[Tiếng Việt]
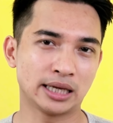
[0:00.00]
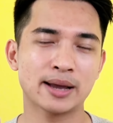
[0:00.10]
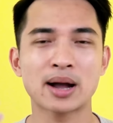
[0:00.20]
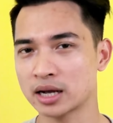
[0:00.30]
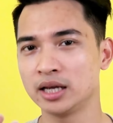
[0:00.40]
thì
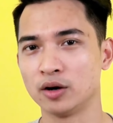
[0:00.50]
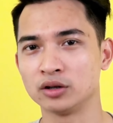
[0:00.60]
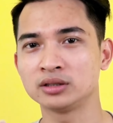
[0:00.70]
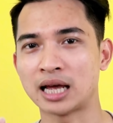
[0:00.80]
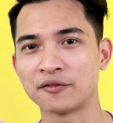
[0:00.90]
các bạn cứ hiểu
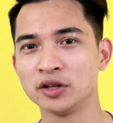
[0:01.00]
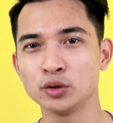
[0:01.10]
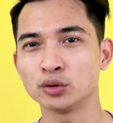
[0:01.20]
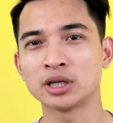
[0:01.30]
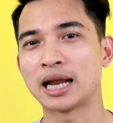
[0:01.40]
đơn giản ví
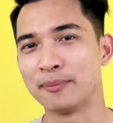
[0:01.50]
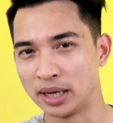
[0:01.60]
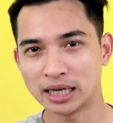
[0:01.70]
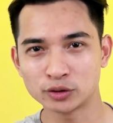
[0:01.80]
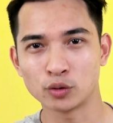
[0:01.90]
dụ như này
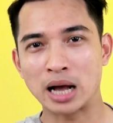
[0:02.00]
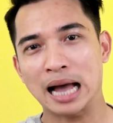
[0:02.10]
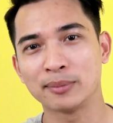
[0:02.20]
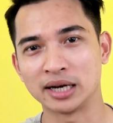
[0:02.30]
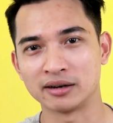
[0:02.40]
mình đang dùng
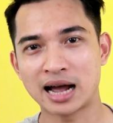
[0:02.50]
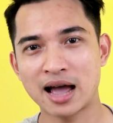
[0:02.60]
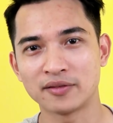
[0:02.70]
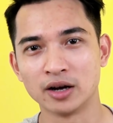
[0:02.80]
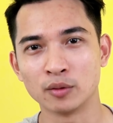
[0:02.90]

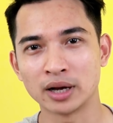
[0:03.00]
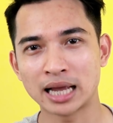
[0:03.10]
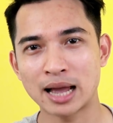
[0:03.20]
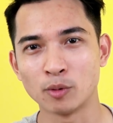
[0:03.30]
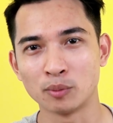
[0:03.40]
A7R2 về ống
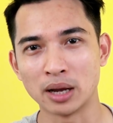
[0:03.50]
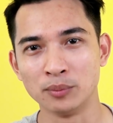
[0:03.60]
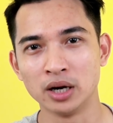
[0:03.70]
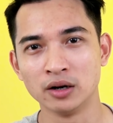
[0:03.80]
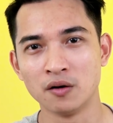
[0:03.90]
kính
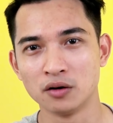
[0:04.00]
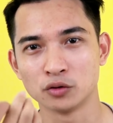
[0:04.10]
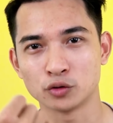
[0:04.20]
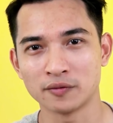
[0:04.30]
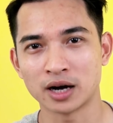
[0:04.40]
2470 đúng
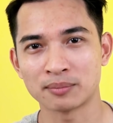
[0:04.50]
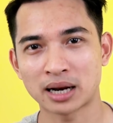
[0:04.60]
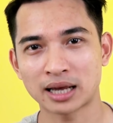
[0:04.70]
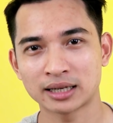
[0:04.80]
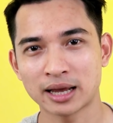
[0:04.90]
không zoom vào gần
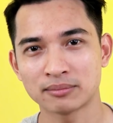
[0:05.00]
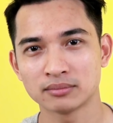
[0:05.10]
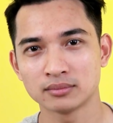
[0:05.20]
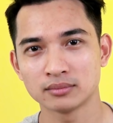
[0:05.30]
mặt anh em